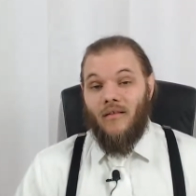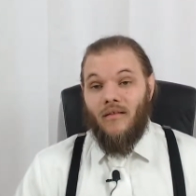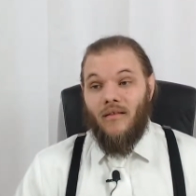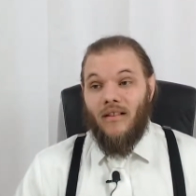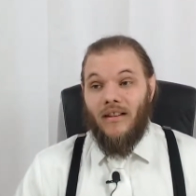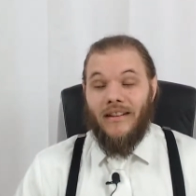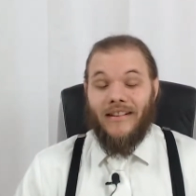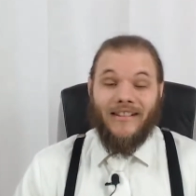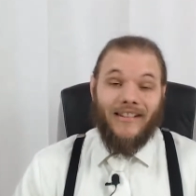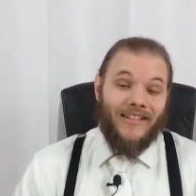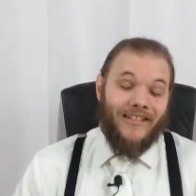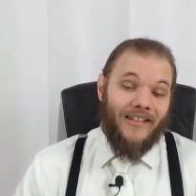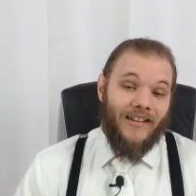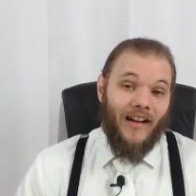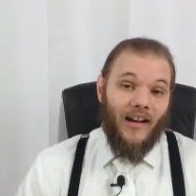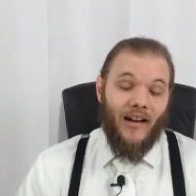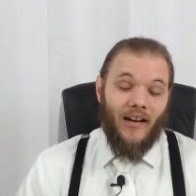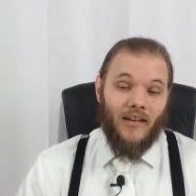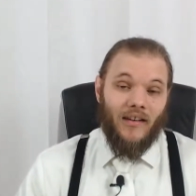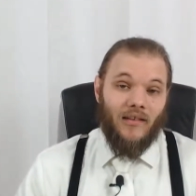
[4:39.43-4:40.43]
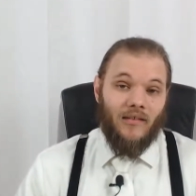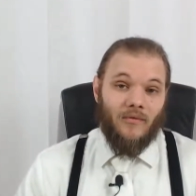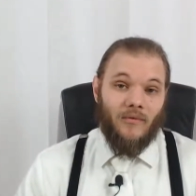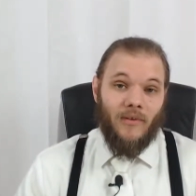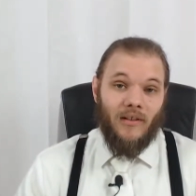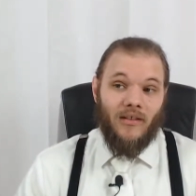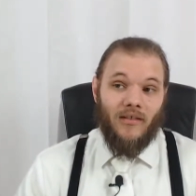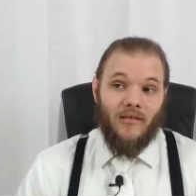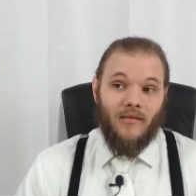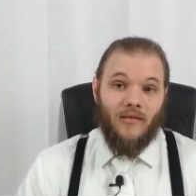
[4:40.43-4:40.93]
Et ça sert à rien, en
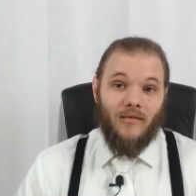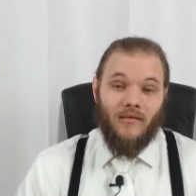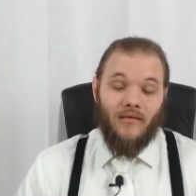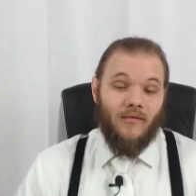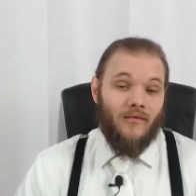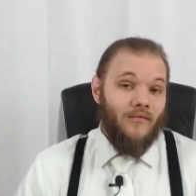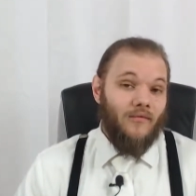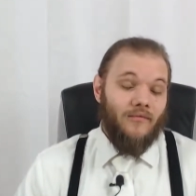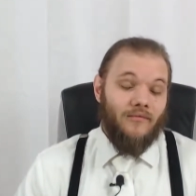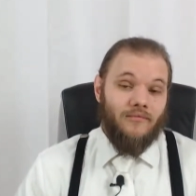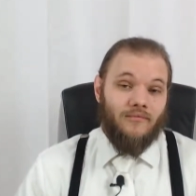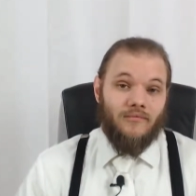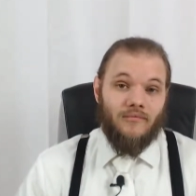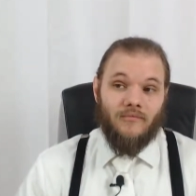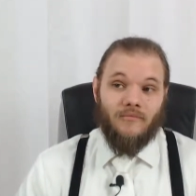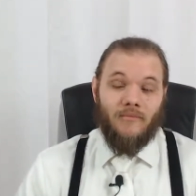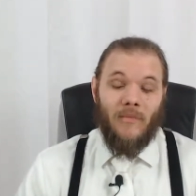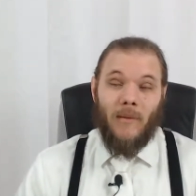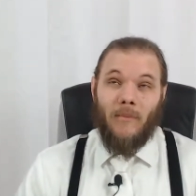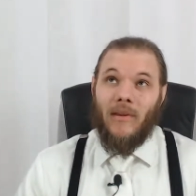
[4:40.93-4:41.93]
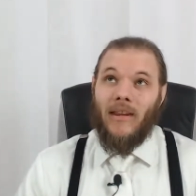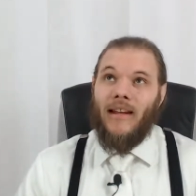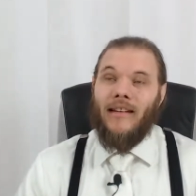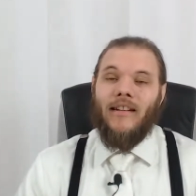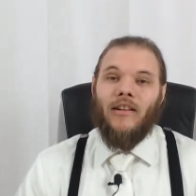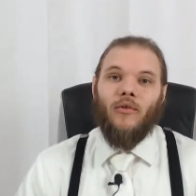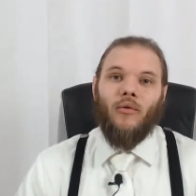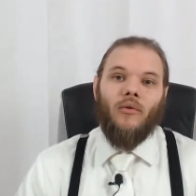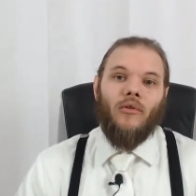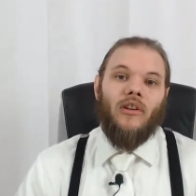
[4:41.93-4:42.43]
fait. Euh, même il y a
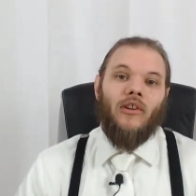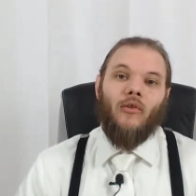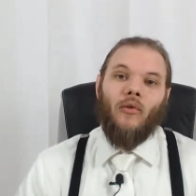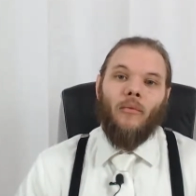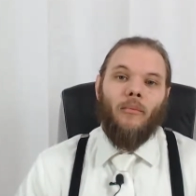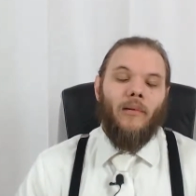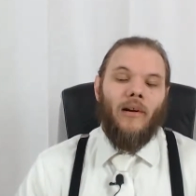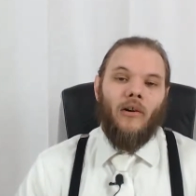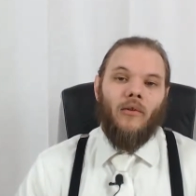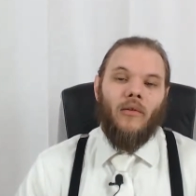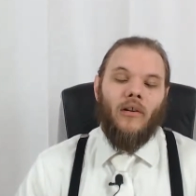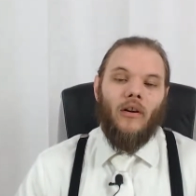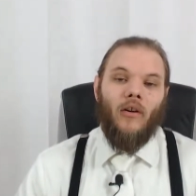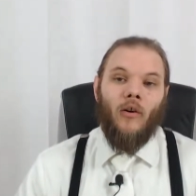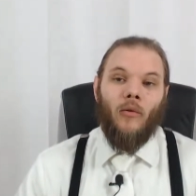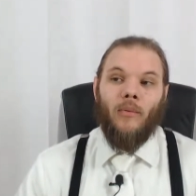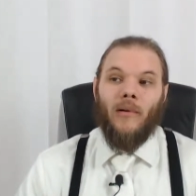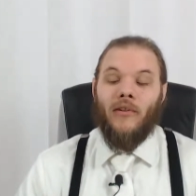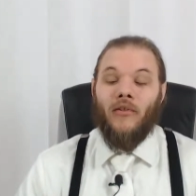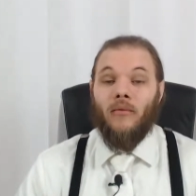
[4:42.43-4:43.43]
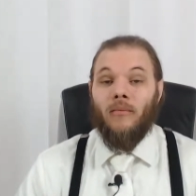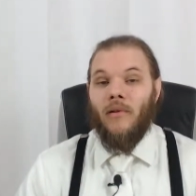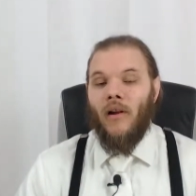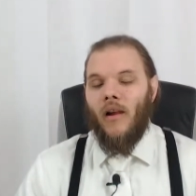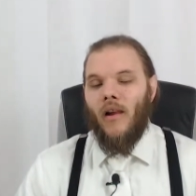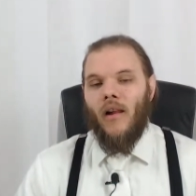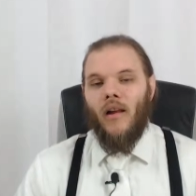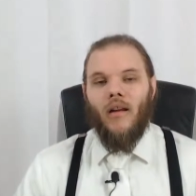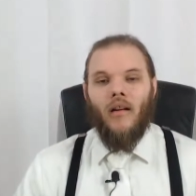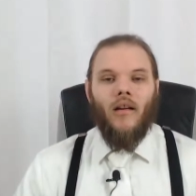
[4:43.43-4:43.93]
des trucs qui sont pas cohérents. Par exemple,
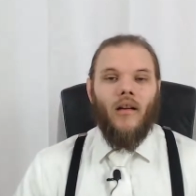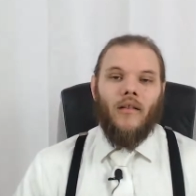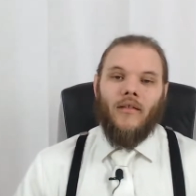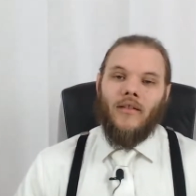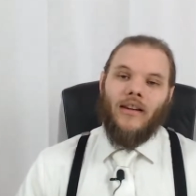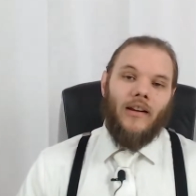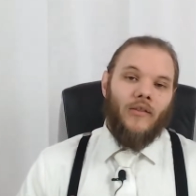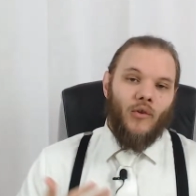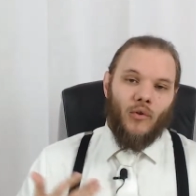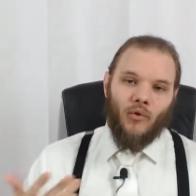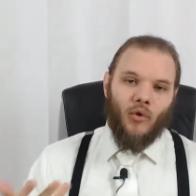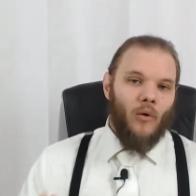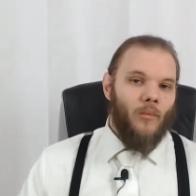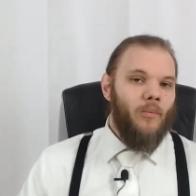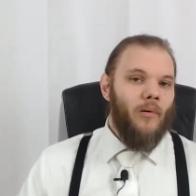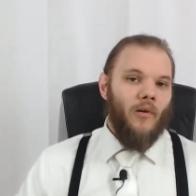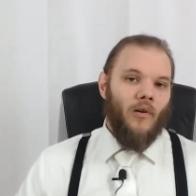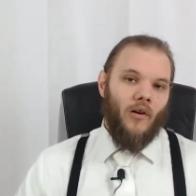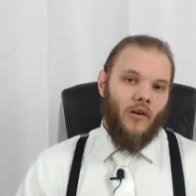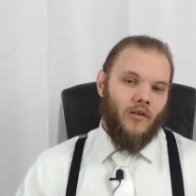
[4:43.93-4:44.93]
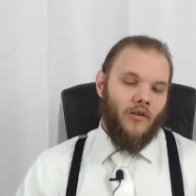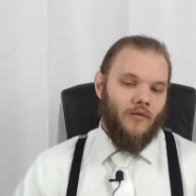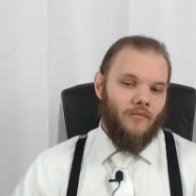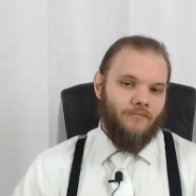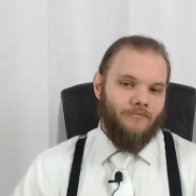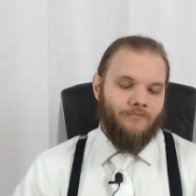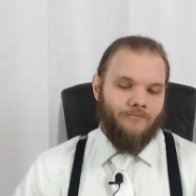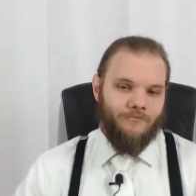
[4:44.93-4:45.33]
c'est un anthropologue.